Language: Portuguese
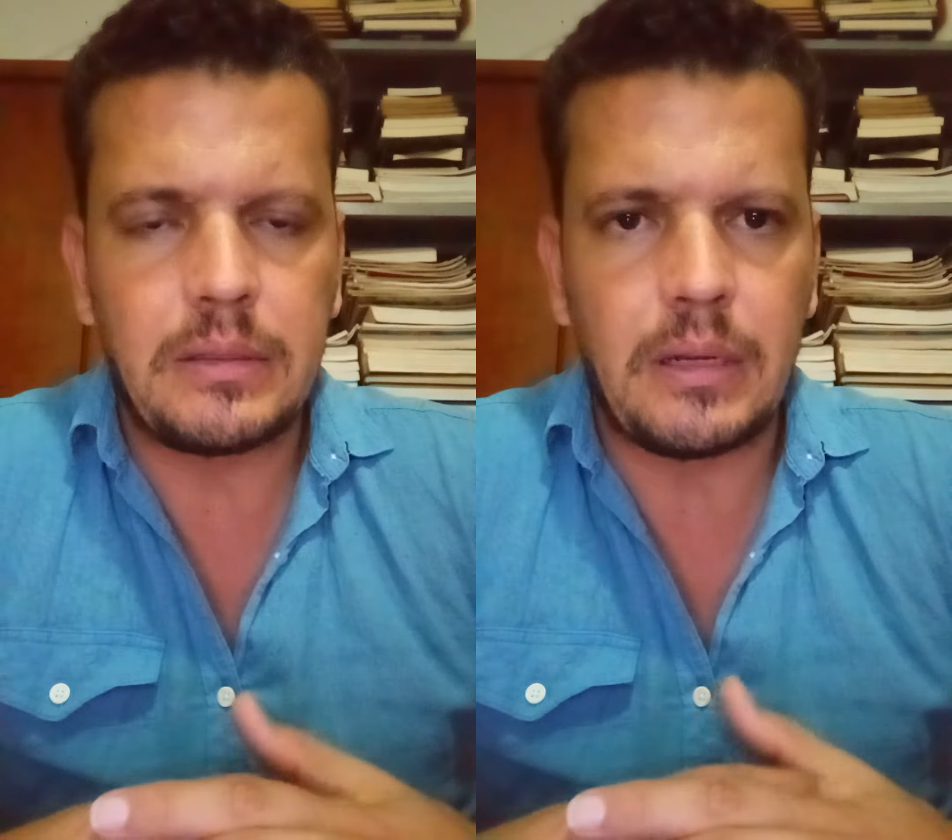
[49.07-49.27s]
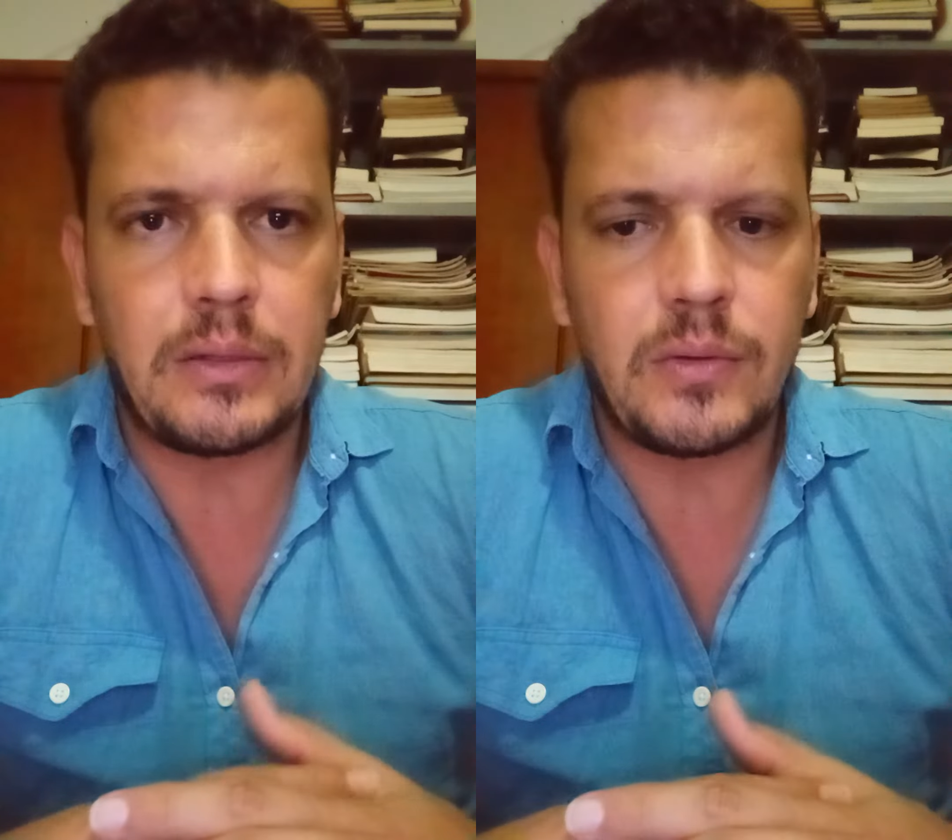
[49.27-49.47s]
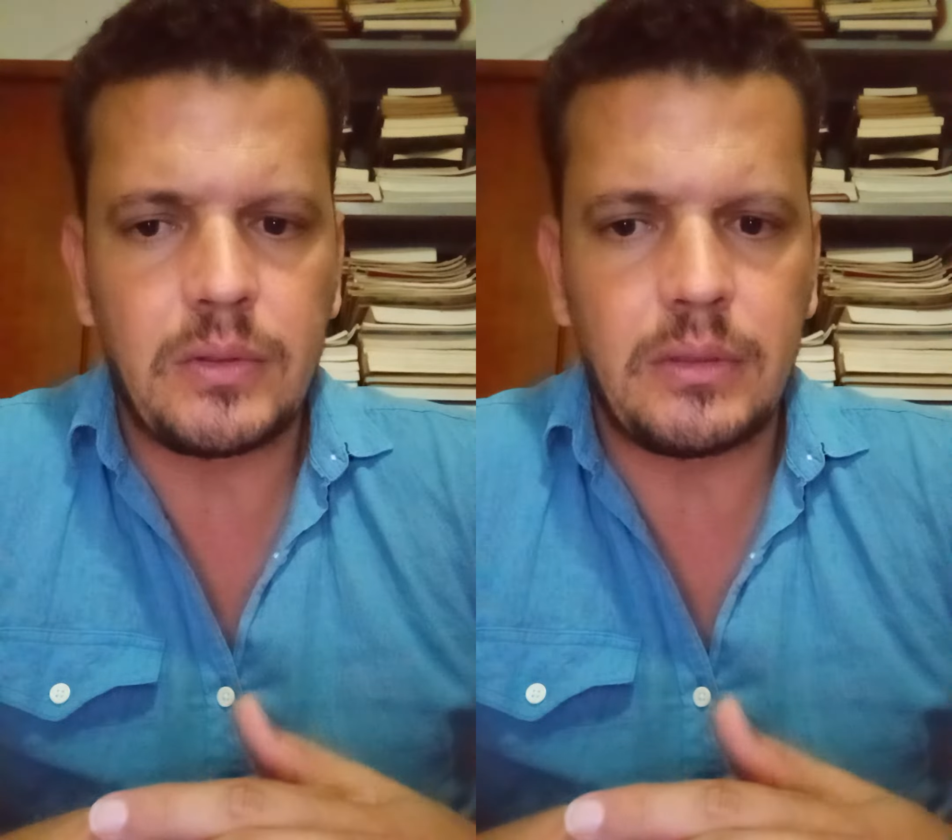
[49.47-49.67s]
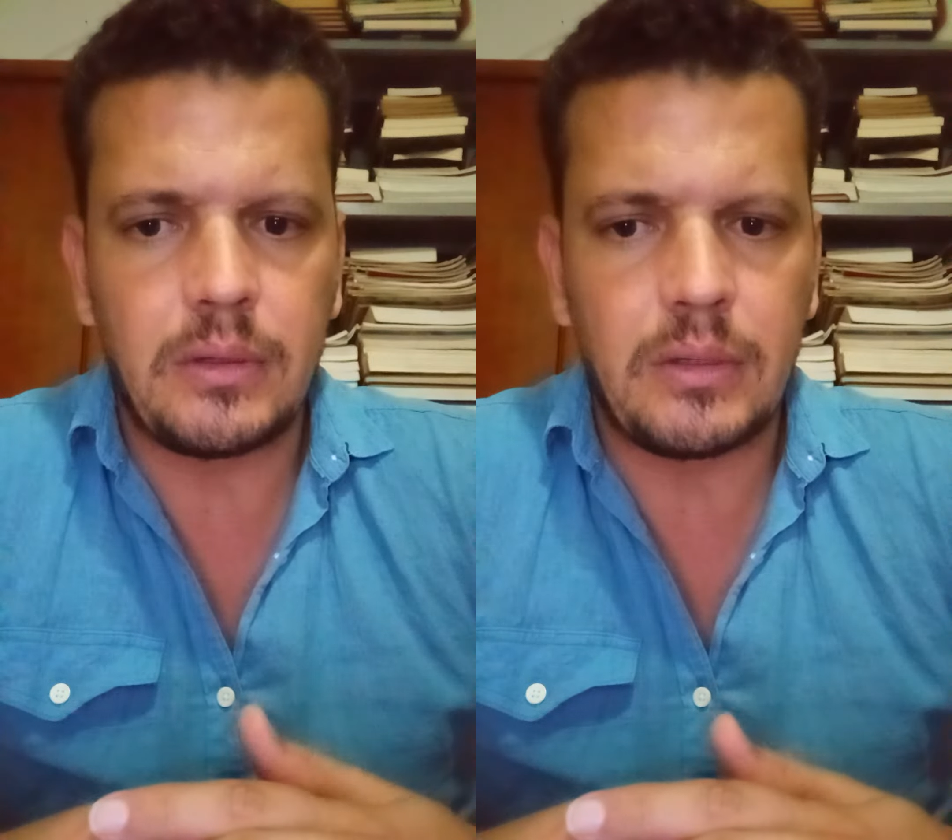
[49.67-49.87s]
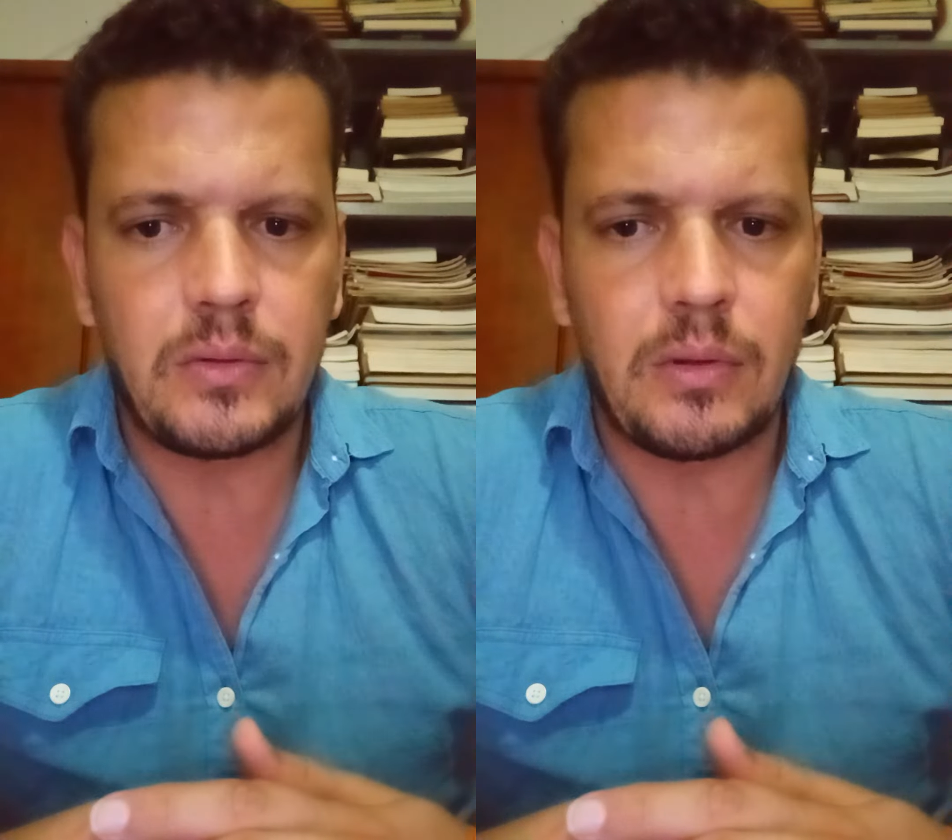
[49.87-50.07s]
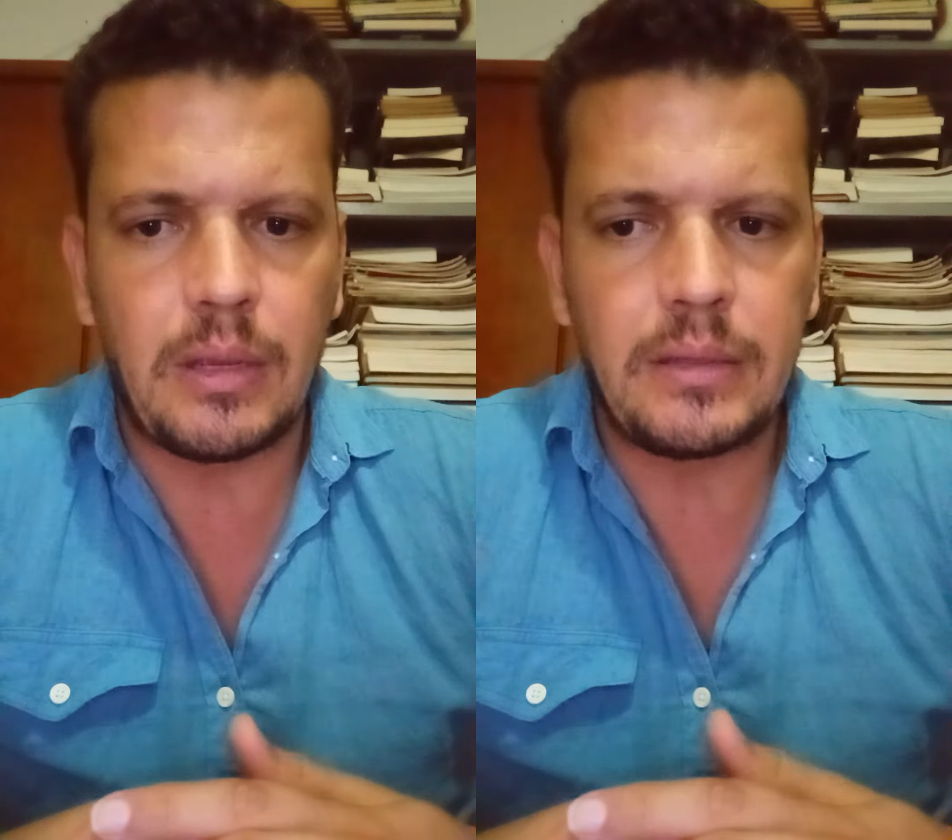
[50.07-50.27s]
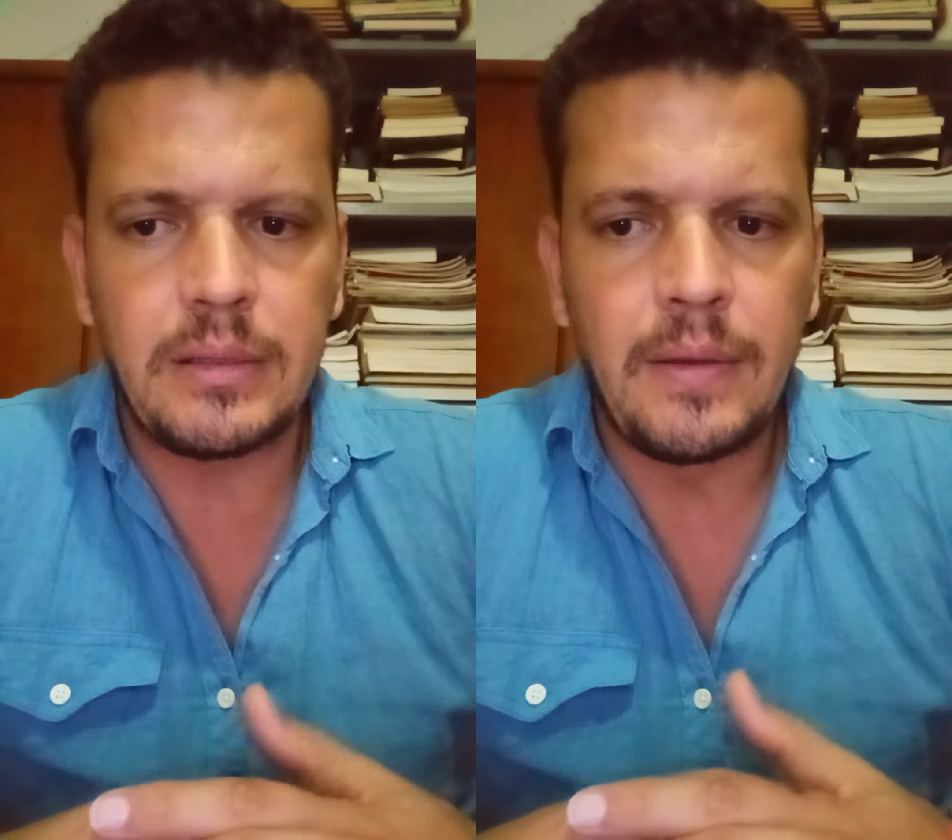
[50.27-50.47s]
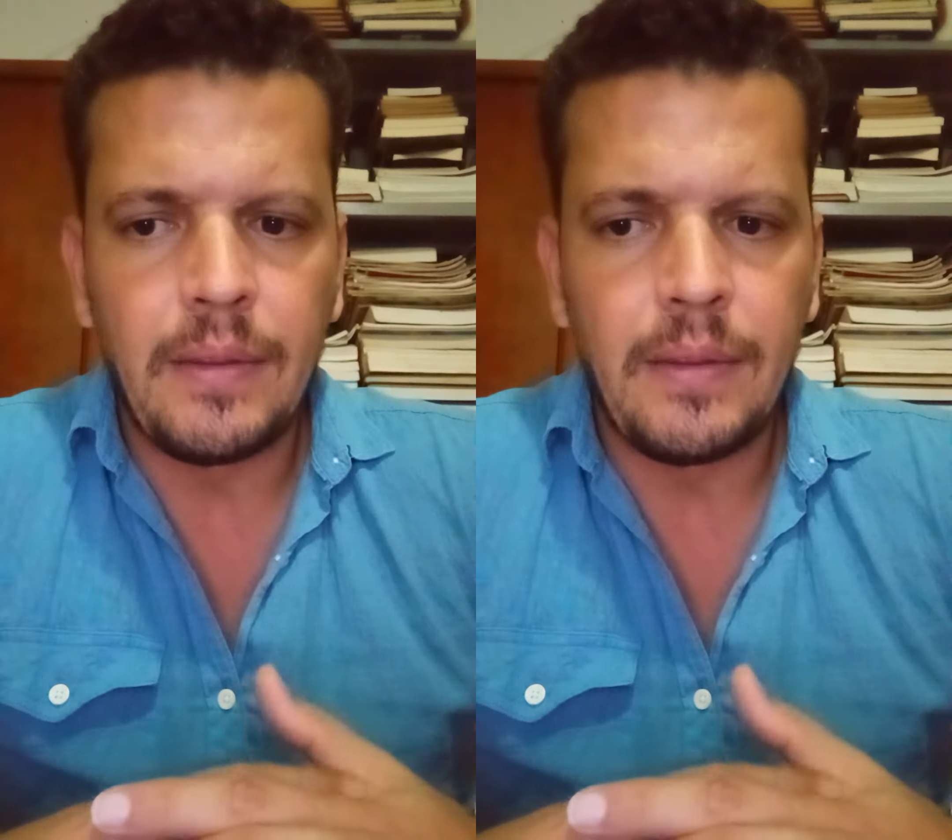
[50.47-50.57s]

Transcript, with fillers: relações internacionais